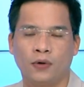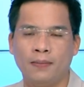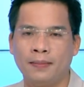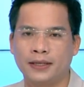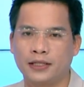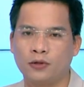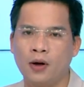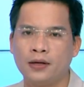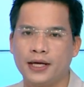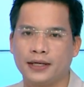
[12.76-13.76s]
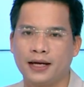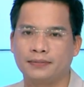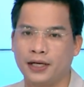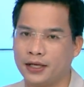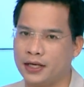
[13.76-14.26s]
Ủy ban Mặt trận Tổ quốc Việt Nam
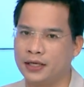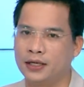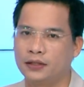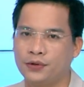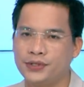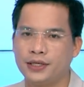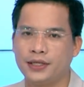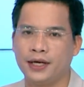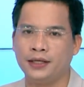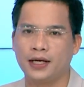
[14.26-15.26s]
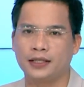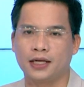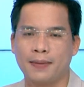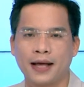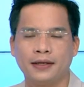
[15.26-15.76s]
tại Trà Vinh tổ chức viếng đền
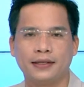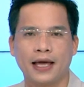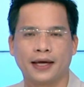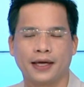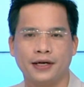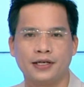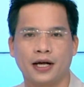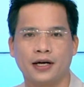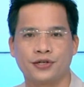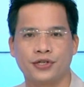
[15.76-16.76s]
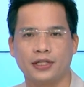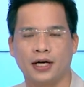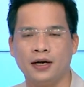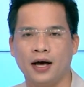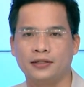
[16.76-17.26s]
thờ Bác và nghĩa trang liệt sĩ
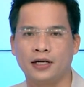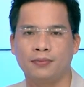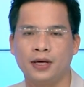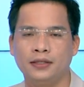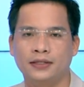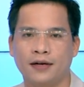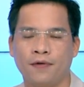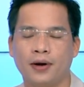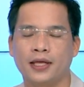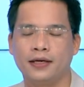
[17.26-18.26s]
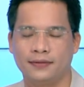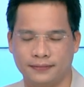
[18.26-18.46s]
tỉnh ở xã Long Đức, thành phố Trà Vinh.